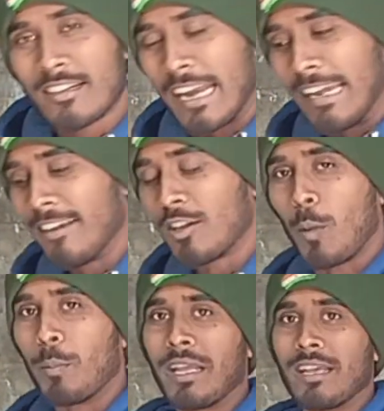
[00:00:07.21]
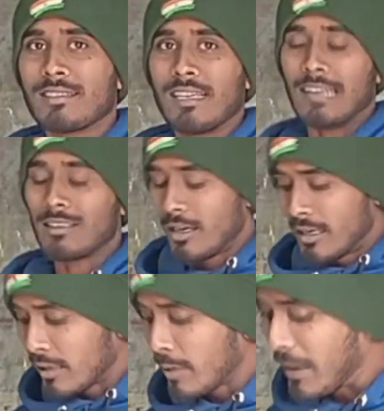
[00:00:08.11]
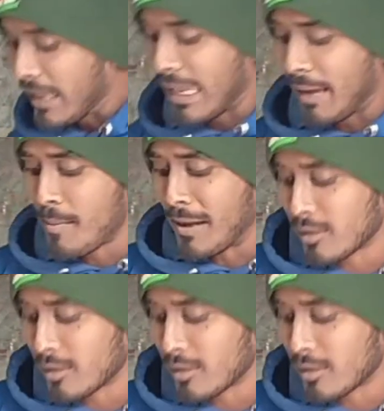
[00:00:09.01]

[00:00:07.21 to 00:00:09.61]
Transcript: ट्रेंडिंग टॉपिक के साथ सबसे पहले क्या मैं